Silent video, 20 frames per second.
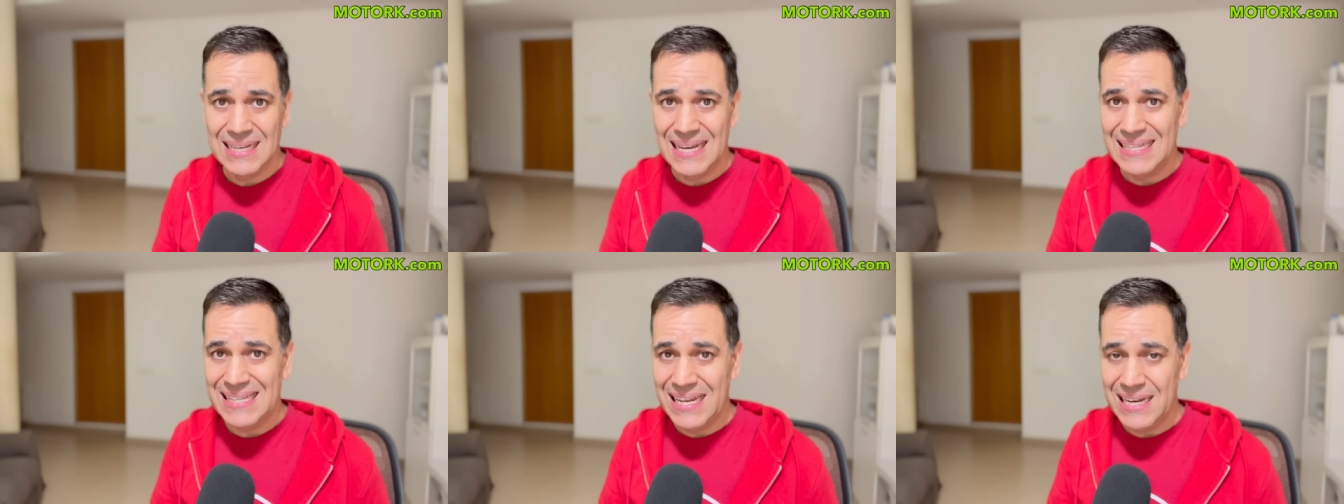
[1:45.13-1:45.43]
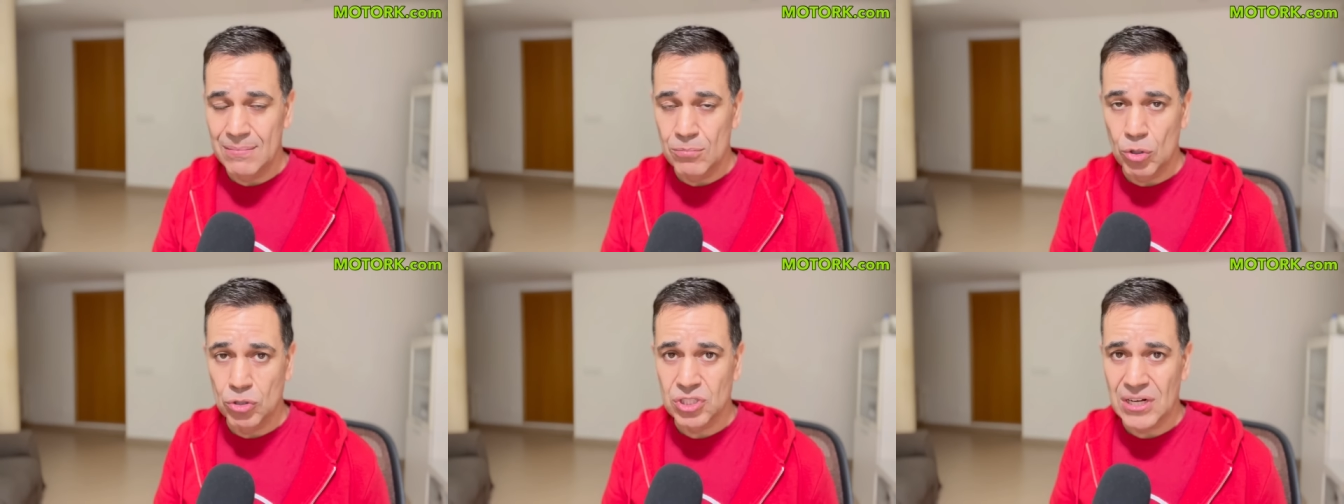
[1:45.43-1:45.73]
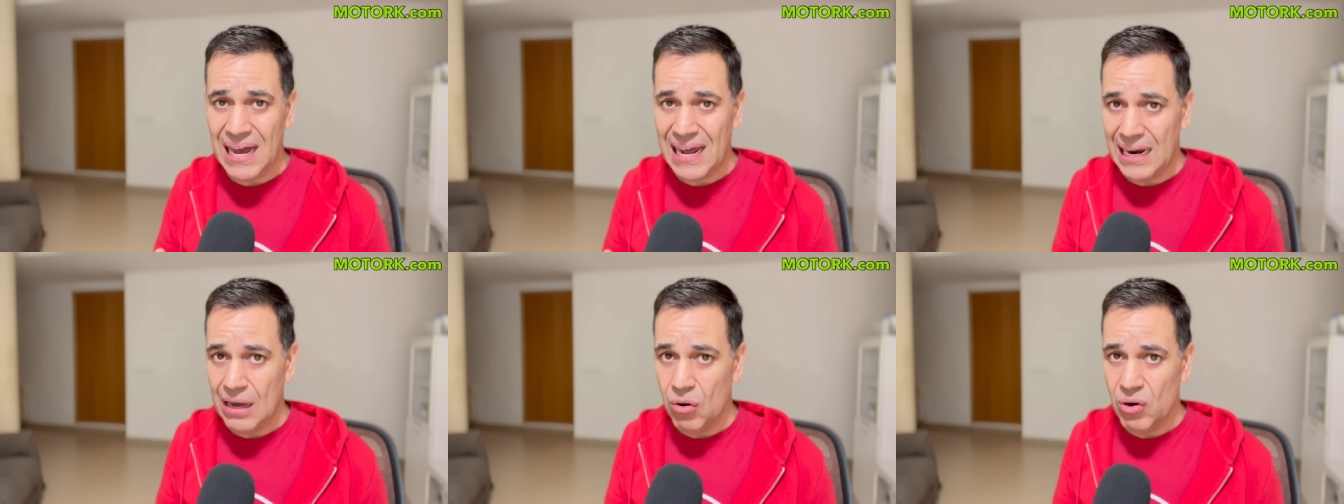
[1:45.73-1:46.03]
que tenemos
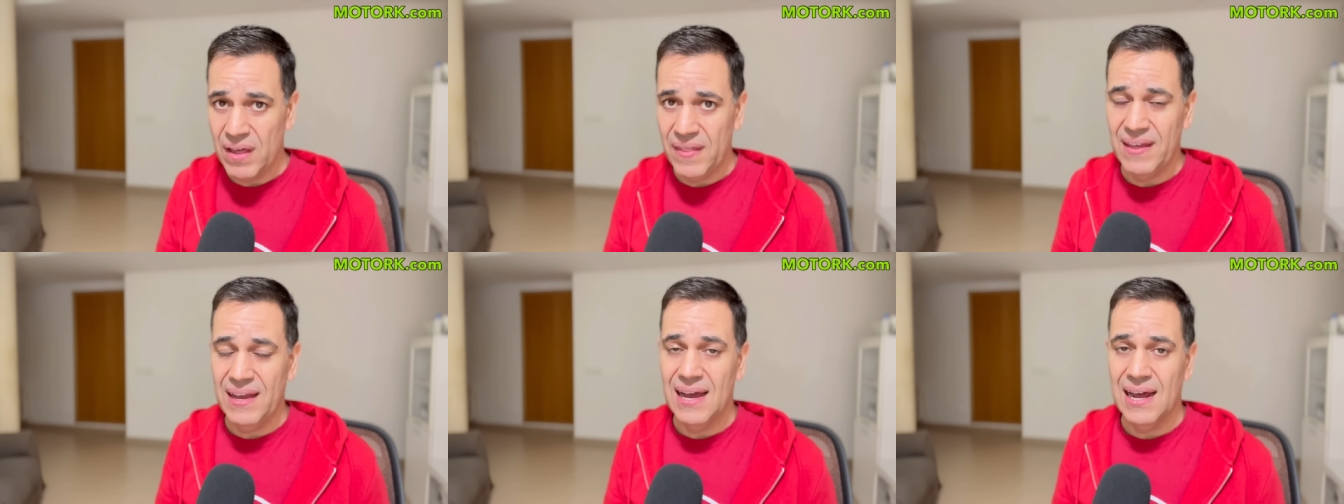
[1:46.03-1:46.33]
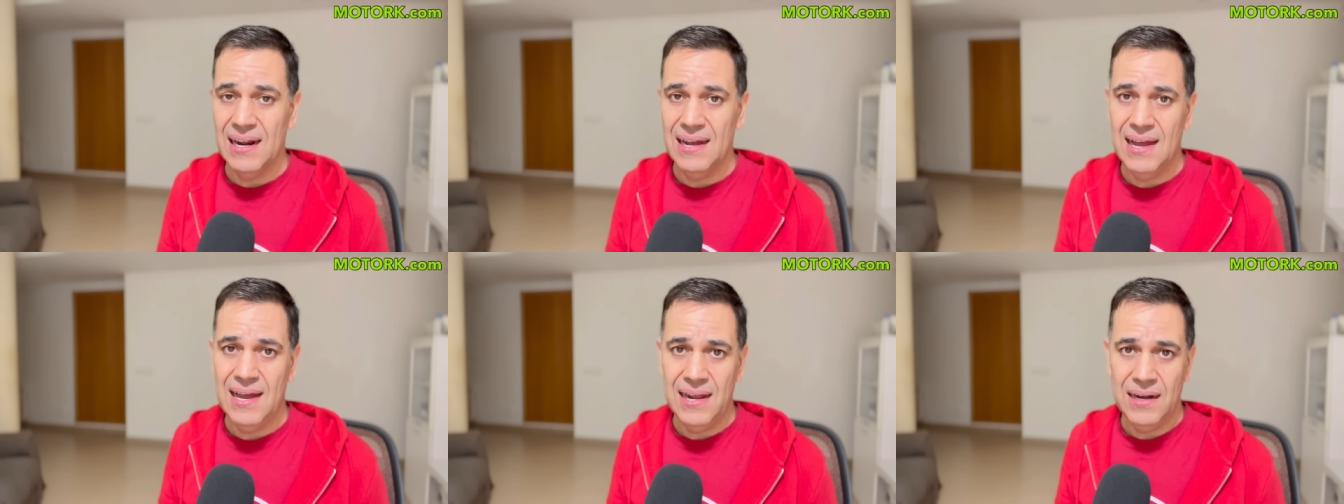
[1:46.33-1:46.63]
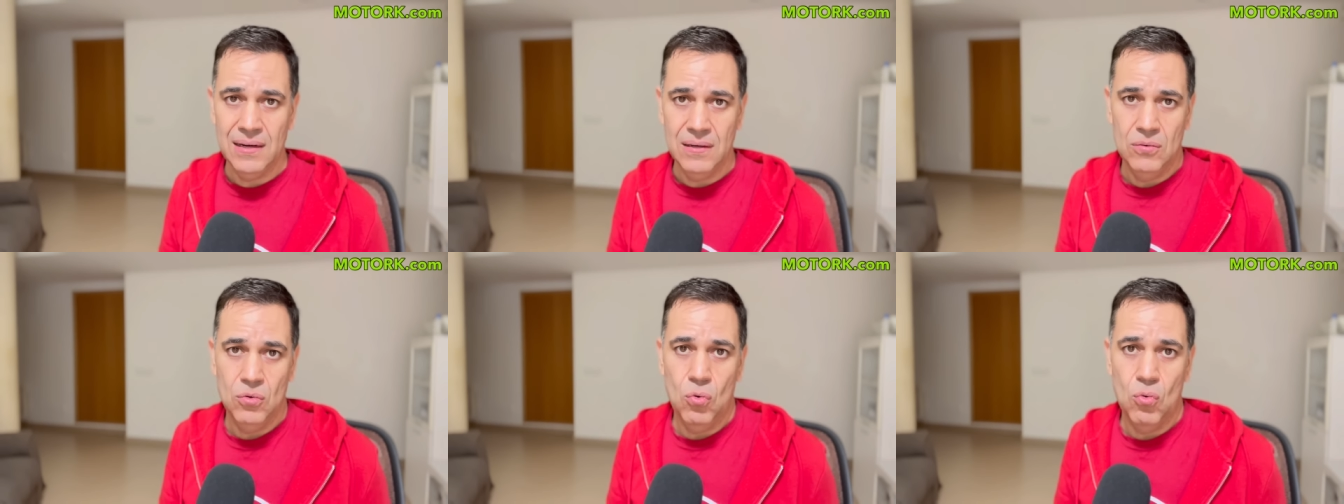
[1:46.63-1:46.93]
a la hora de cargar